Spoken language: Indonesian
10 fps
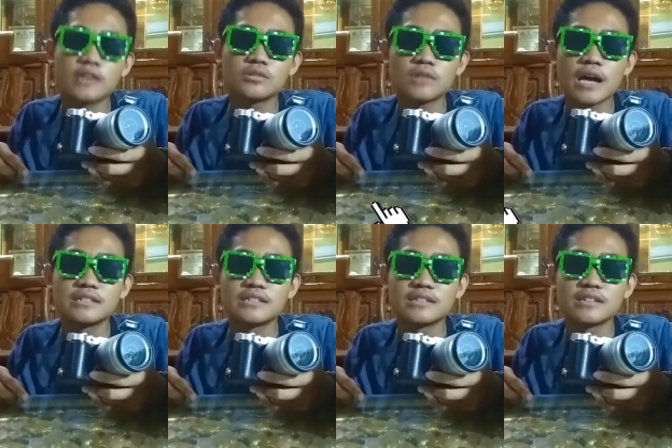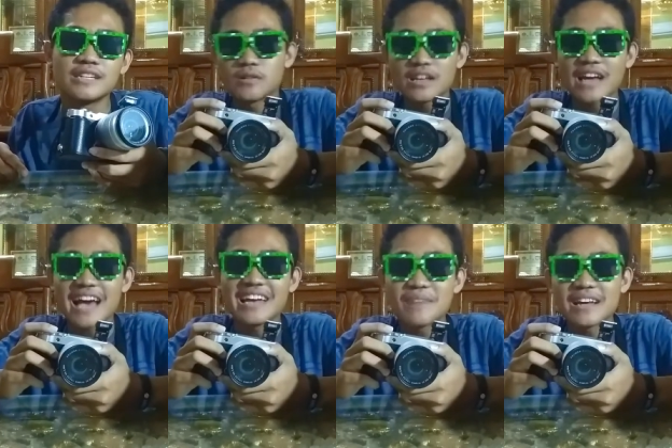like juga anjir oke okay,
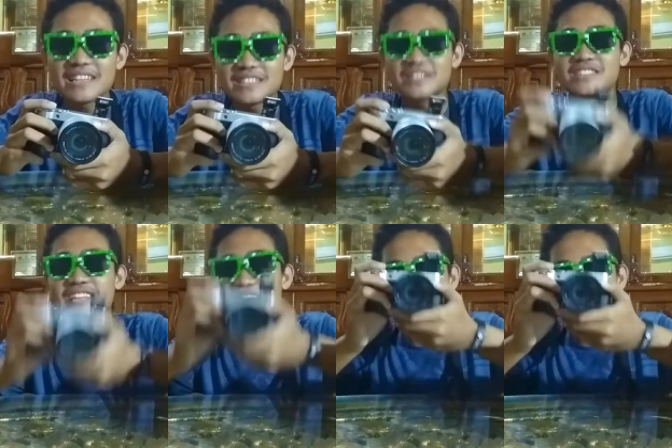I am Ayeng coy see you